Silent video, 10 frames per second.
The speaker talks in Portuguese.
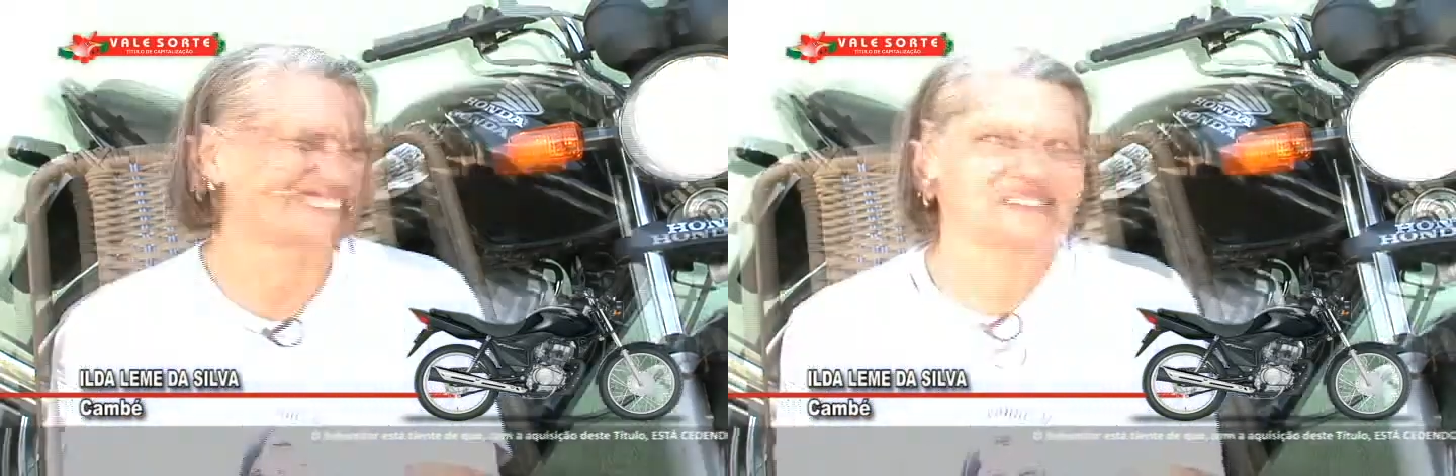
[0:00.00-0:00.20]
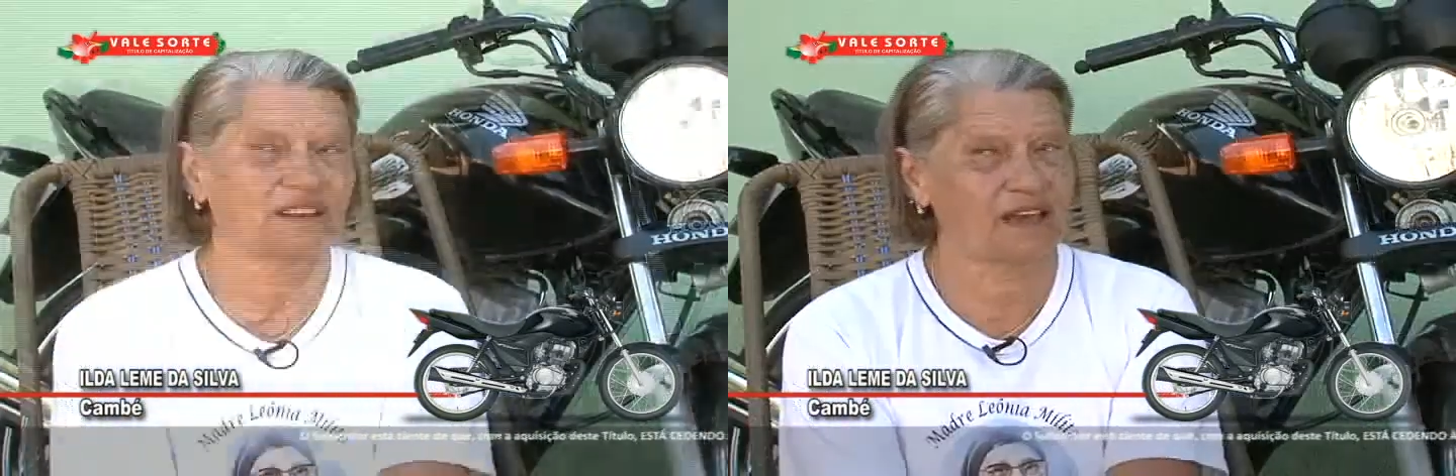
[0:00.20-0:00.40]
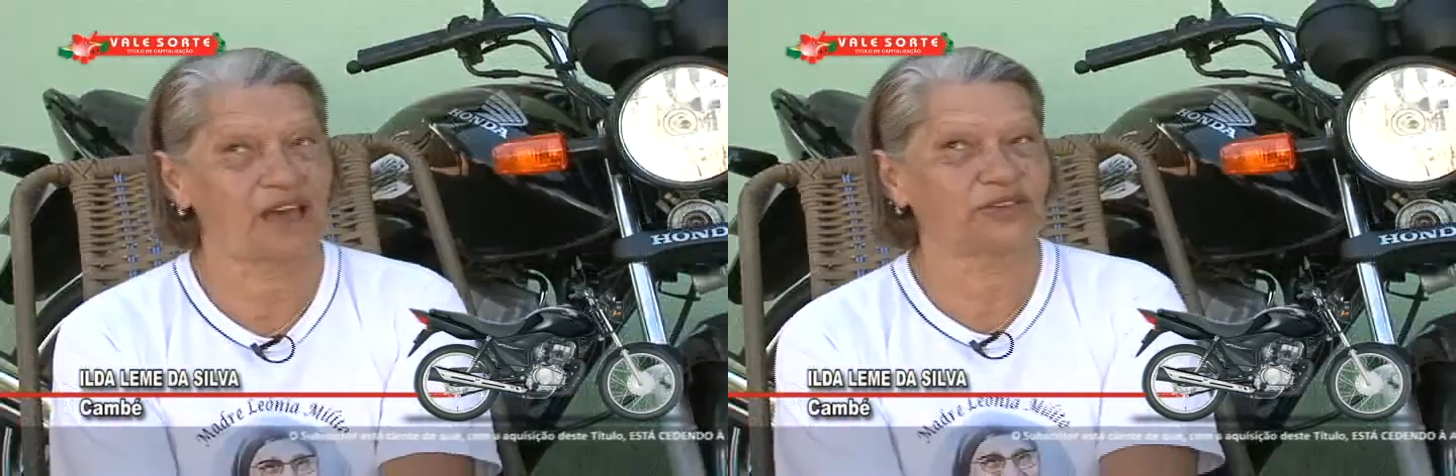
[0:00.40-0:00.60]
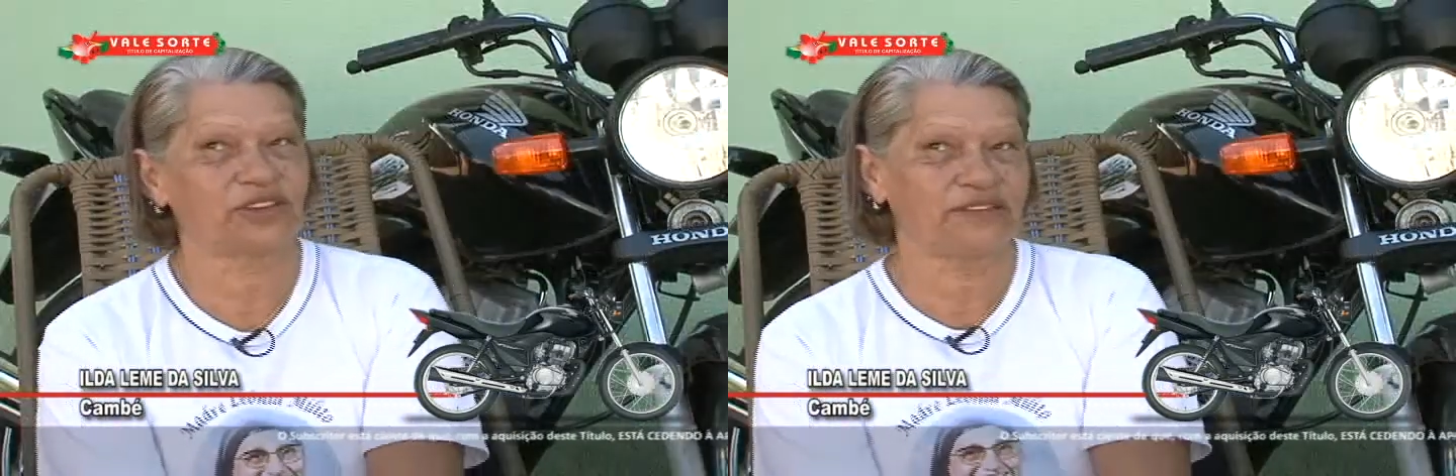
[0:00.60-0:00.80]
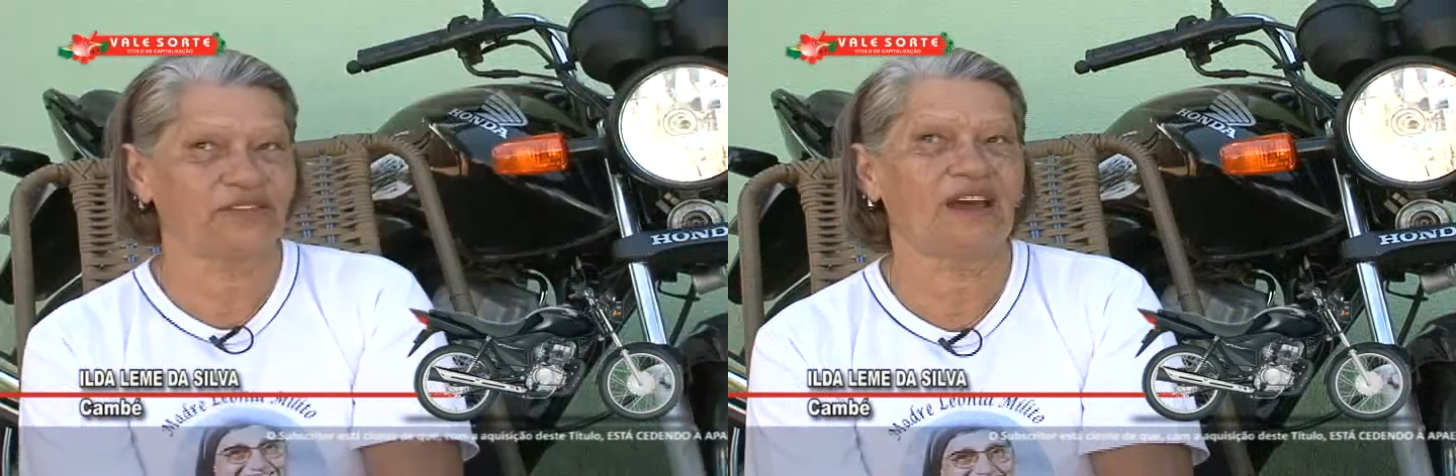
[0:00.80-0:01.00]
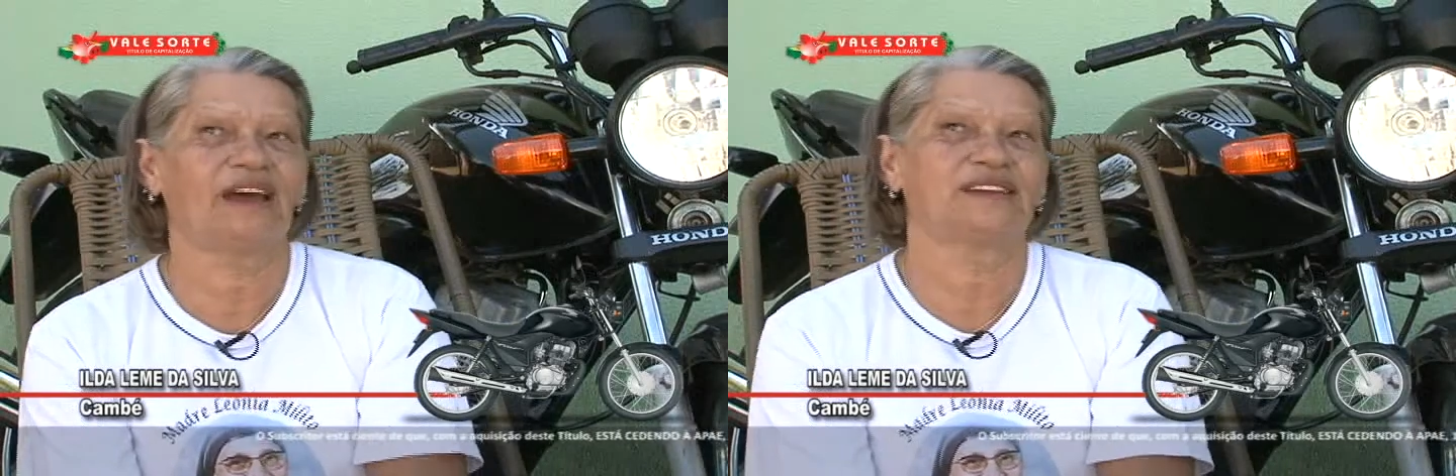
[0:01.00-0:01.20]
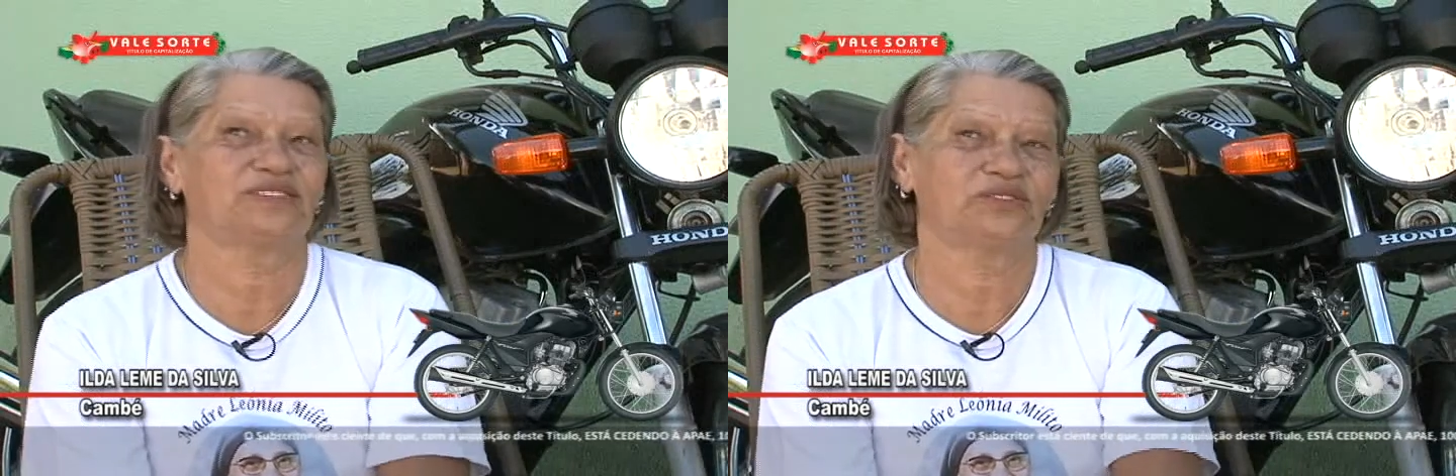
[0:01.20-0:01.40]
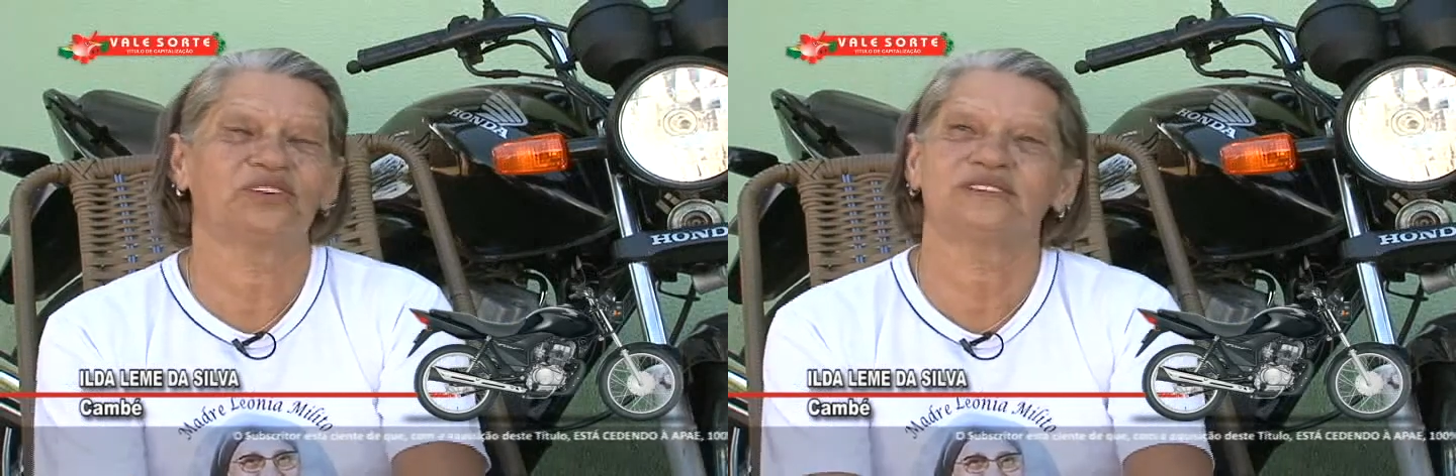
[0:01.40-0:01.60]
Claro que vai,
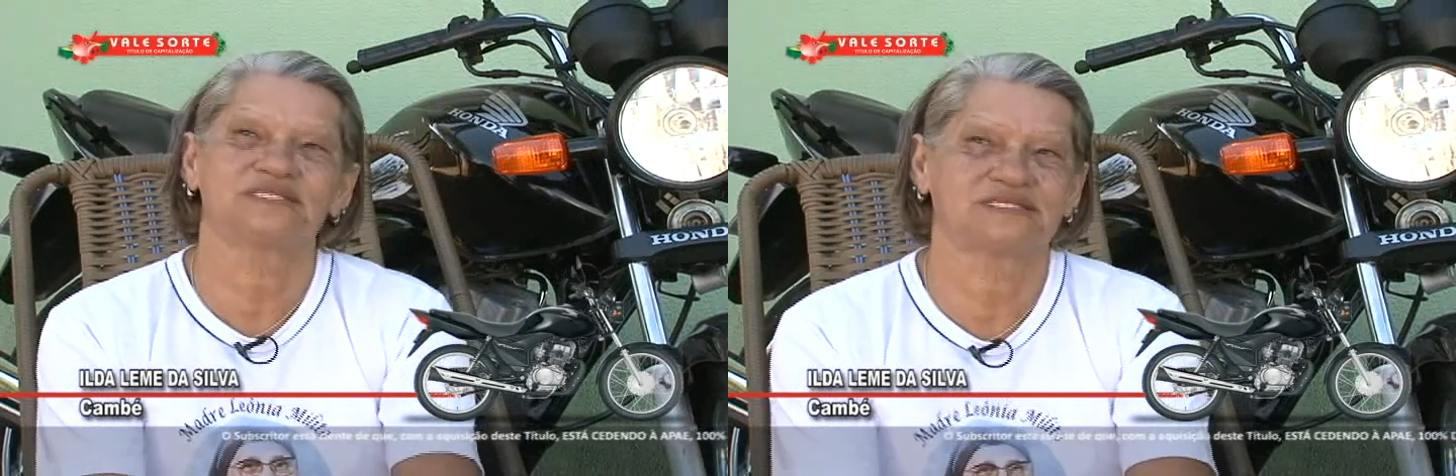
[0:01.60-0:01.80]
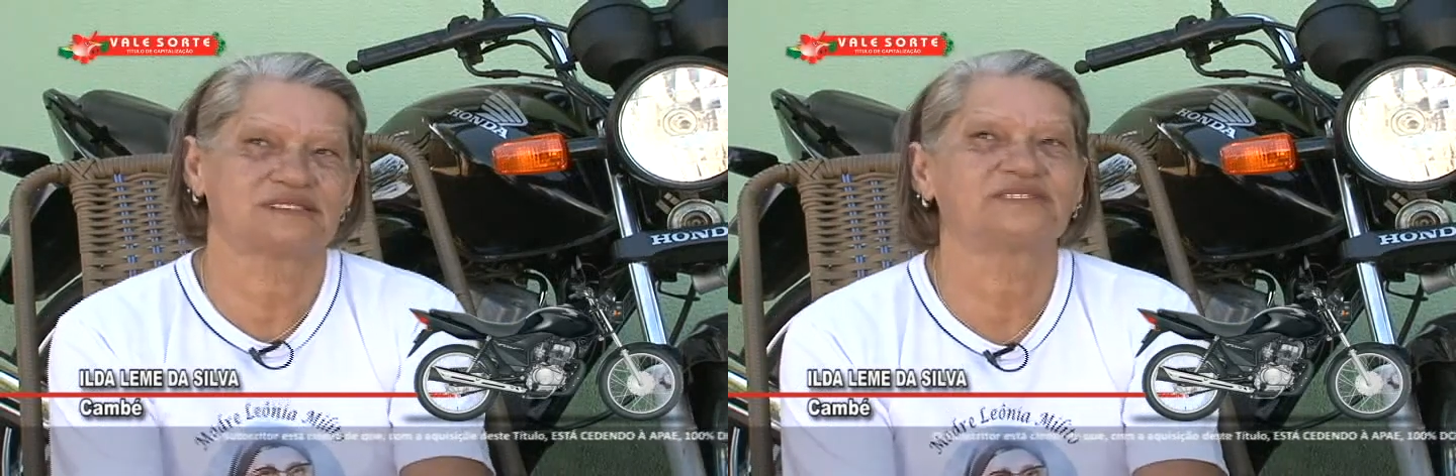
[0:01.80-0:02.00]
nossa,